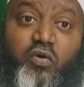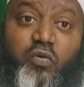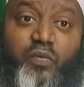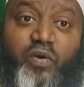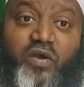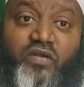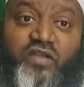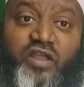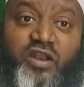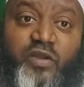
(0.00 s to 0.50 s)

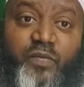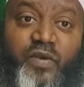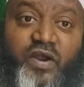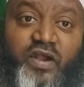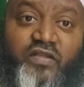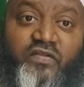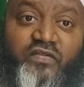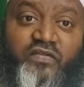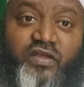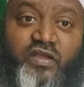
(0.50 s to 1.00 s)
ఉపవాసాన్ని
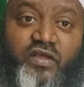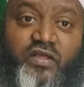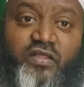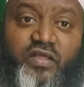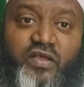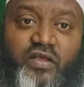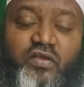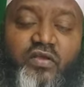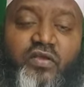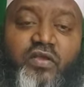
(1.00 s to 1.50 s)
పాటించారు
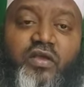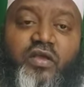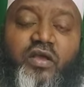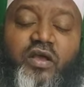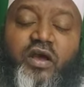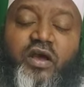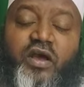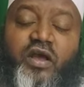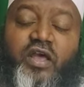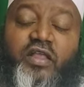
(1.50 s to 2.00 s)
అదే
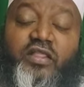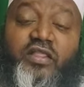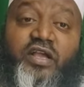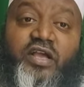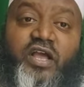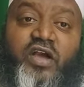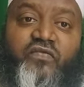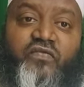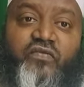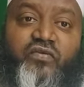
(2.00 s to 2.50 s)

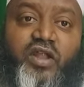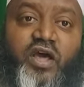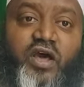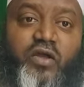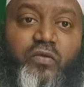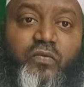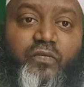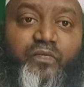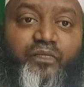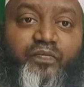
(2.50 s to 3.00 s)
ఎతకాఫ్
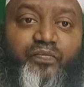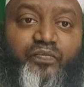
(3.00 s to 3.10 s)
ఉన్నారు